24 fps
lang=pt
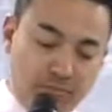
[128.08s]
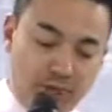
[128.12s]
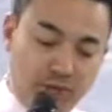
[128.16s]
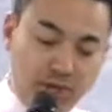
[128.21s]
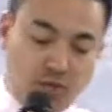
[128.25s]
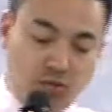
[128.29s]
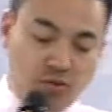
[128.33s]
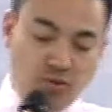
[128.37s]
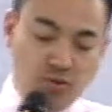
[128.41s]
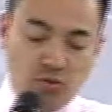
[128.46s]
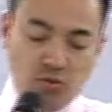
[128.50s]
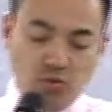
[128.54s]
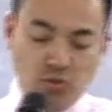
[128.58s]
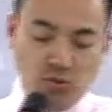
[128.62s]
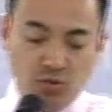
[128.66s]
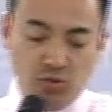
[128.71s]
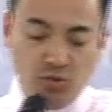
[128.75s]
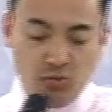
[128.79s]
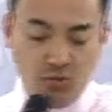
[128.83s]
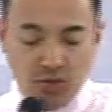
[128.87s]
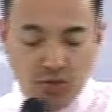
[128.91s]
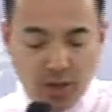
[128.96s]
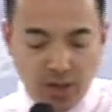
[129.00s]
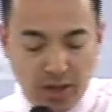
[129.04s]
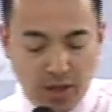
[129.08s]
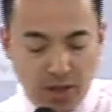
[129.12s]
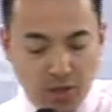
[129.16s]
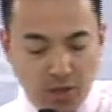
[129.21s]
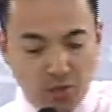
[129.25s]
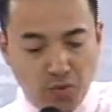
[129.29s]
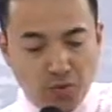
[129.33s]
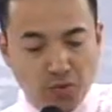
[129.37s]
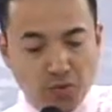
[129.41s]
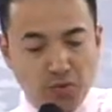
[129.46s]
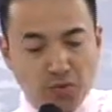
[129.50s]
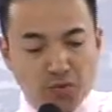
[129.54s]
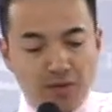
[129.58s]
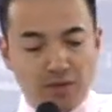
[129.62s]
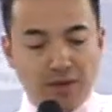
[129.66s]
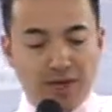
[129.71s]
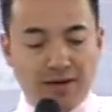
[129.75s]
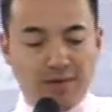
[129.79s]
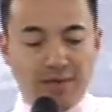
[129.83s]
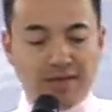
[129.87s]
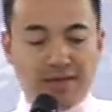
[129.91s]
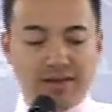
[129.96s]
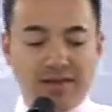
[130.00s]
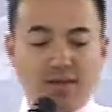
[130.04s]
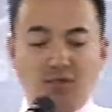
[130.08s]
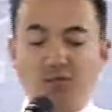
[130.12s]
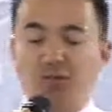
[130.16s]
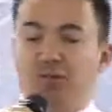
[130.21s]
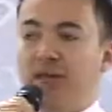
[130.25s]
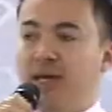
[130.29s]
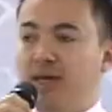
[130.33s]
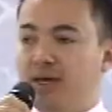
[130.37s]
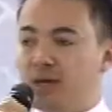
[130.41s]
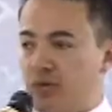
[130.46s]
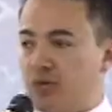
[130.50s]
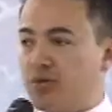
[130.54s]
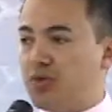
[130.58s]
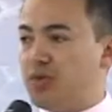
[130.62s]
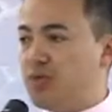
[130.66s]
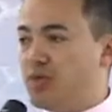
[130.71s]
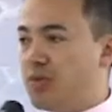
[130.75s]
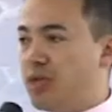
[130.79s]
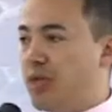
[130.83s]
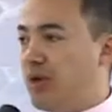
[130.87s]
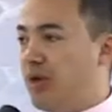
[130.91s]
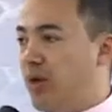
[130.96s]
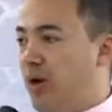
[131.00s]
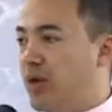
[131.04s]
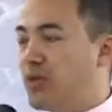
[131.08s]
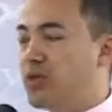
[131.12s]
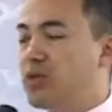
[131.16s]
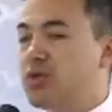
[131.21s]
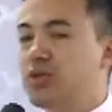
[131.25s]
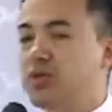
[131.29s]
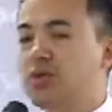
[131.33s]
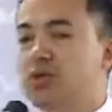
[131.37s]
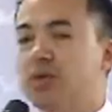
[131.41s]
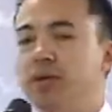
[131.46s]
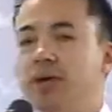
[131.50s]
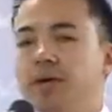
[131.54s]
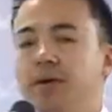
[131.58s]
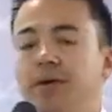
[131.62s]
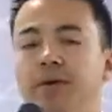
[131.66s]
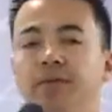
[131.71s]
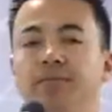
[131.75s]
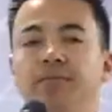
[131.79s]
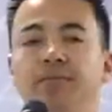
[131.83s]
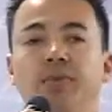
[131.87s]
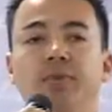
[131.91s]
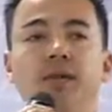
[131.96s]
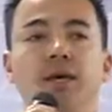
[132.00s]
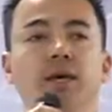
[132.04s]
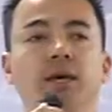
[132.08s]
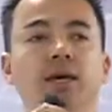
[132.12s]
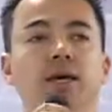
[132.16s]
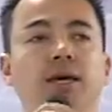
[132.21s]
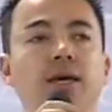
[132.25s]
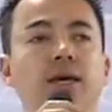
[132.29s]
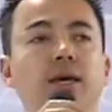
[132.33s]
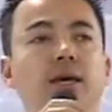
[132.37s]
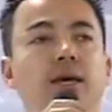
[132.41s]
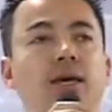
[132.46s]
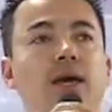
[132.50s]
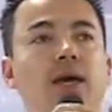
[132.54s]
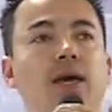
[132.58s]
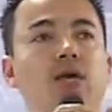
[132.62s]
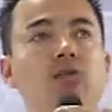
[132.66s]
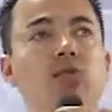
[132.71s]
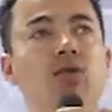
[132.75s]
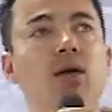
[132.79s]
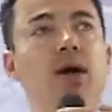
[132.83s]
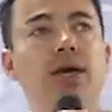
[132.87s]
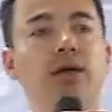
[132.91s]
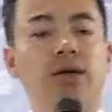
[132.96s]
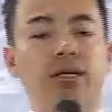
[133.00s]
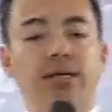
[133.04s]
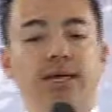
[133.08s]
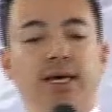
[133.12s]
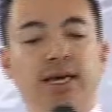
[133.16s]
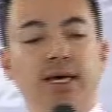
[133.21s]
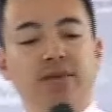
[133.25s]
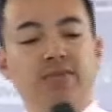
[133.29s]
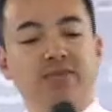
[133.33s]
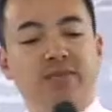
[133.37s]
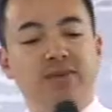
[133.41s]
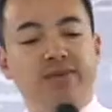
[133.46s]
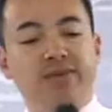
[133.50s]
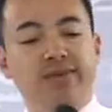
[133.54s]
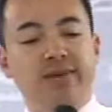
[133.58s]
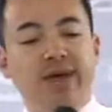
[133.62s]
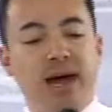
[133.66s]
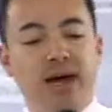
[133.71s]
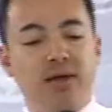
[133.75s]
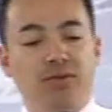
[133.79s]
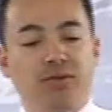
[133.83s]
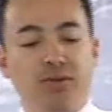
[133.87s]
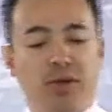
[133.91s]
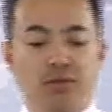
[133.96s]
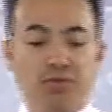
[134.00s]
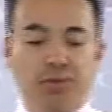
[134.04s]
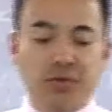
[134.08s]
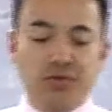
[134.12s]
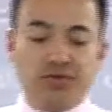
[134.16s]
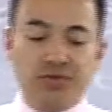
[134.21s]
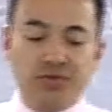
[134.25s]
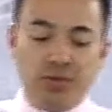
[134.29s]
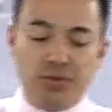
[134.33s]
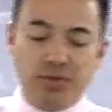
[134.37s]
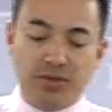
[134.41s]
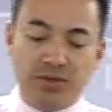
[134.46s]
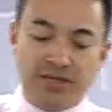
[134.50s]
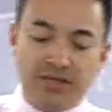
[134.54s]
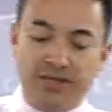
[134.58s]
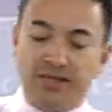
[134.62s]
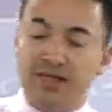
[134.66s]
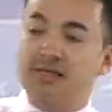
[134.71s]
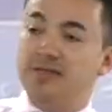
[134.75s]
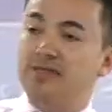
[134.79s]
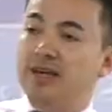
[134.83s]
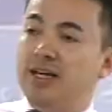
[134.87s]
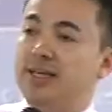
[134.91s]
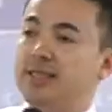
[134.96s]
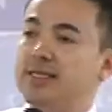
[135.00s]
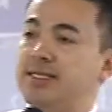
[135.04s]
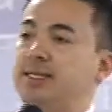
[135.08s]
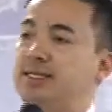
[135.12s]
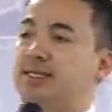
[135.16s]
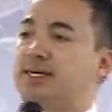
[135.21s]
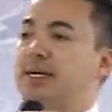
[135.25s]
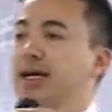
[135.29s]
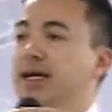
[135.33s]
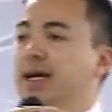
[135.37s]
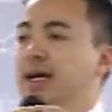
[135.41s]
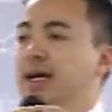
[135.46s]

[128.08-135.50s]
eu eu estava tão dentro do negócio que eu não era aquele viciado que a pessoa muitas vezes fala assim: